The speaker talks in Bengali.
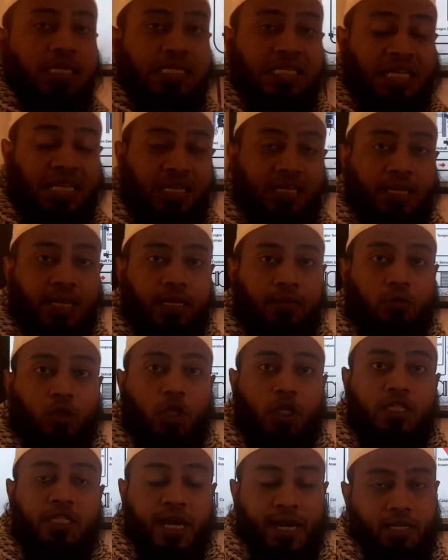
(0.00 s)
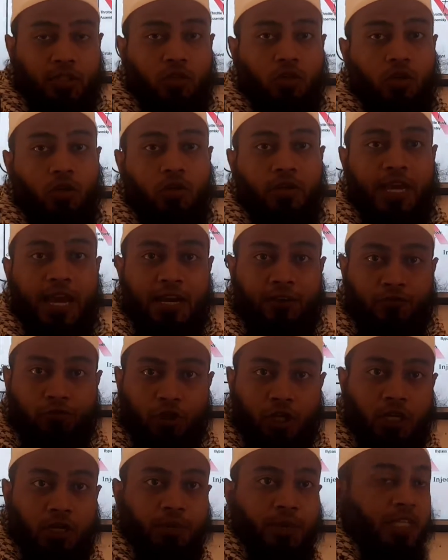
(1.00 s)
সিলিন্ডারের মধ্যে চার্জ হইল এয়ার
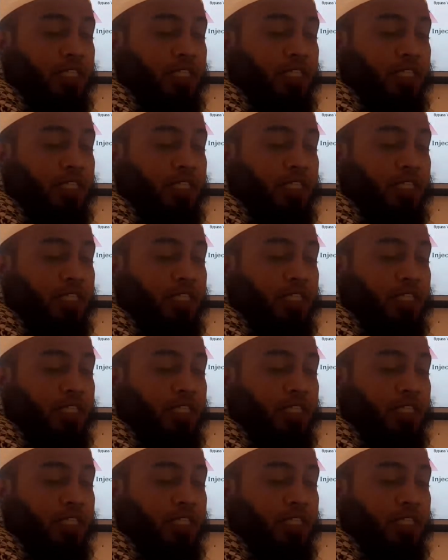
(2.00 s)
ফুয়েলের